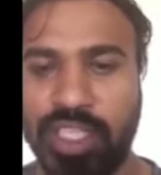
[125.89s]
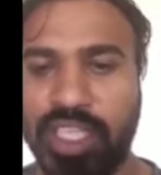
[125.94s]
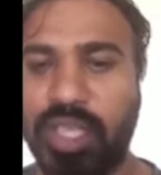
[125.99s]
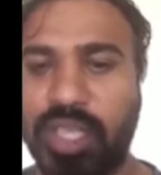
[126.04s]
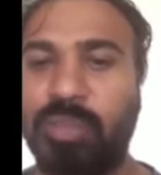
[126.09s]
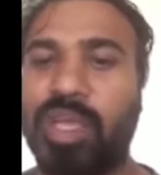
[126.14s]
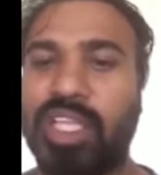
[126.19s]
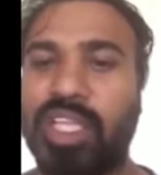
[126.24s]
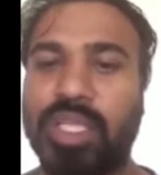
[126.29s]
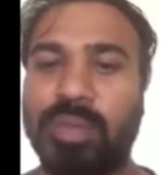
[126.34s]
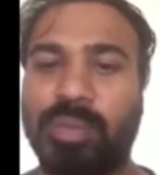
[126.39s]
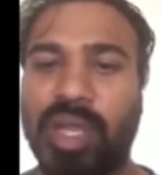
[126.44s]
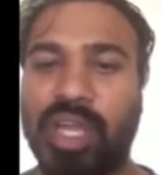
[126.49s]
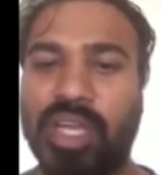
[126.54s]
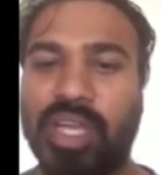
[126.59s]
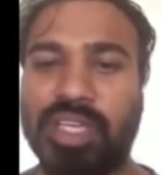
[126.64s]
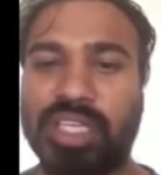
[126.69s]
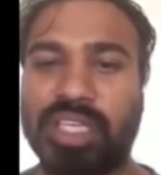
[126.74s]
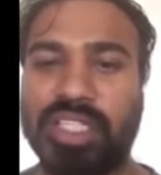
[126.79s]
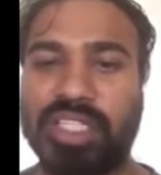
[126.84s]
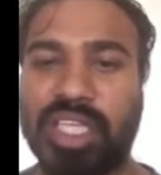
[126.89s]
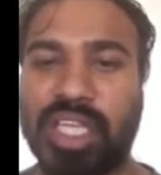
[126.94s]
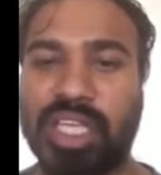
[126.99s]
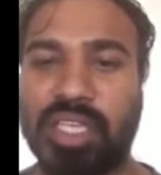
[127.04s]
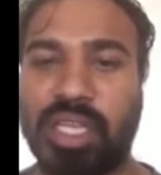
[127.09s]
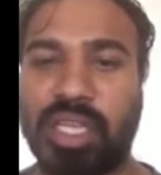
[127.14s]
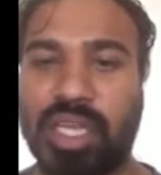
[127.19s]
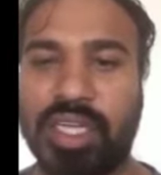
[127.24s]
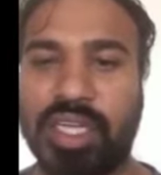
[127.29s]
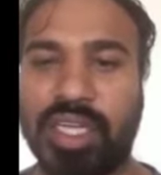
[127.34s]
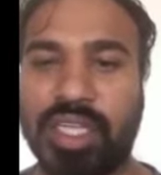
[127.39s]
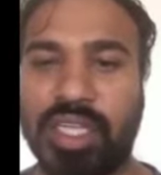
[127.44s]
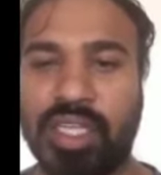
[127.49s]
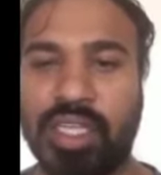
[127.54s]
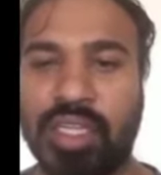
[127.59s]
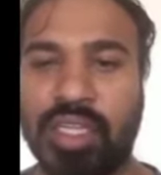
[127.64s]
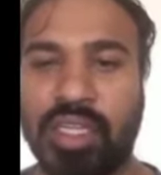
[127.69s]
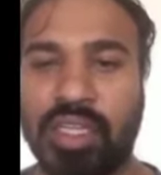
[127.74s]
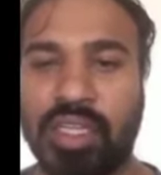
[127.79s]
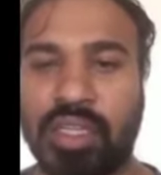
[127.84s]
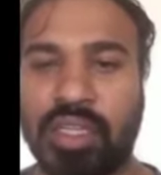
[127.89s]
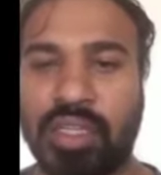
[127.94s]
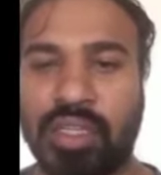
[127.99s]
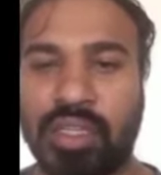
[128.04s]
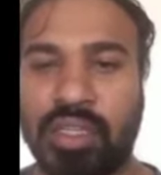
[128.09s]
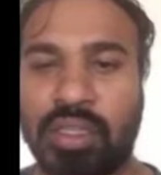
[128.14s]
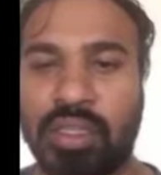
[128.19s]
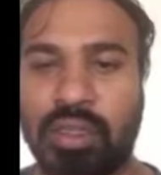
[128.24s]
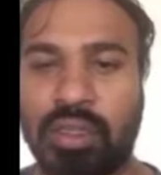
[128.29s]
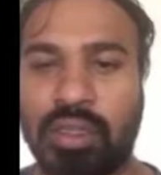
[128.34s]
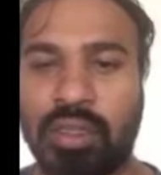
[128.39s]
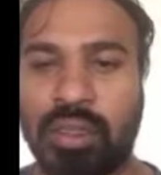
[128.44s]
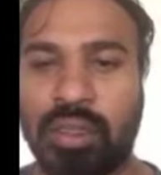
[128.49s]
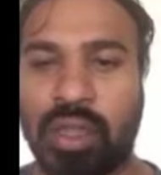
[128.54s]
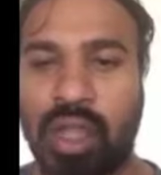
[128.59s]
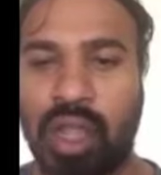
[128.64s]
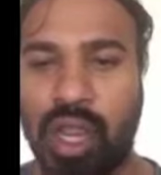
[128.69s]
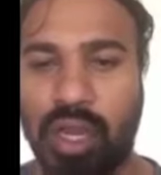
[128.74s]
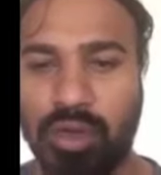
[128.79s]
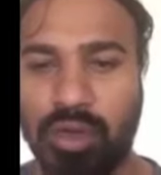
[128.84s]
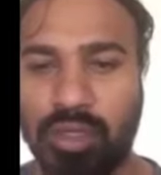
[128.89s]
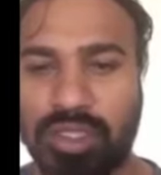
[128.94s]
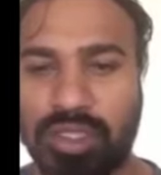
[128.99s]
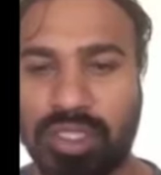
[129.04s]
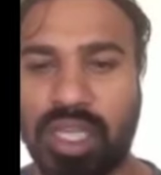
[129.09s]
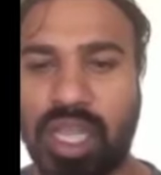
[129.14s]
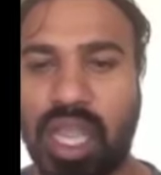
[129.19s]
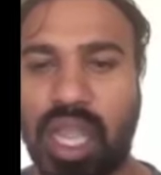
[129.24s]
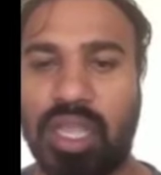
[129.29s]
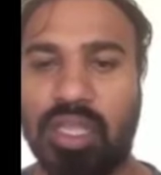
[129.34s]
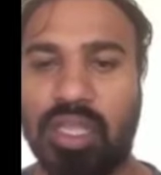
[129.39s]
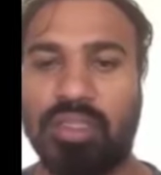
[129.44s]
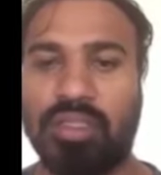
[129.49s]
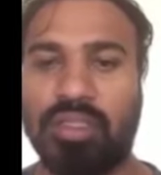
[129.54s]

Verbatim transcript: ఈ మద్యపాన నిషేధాన్ని అలుసుగా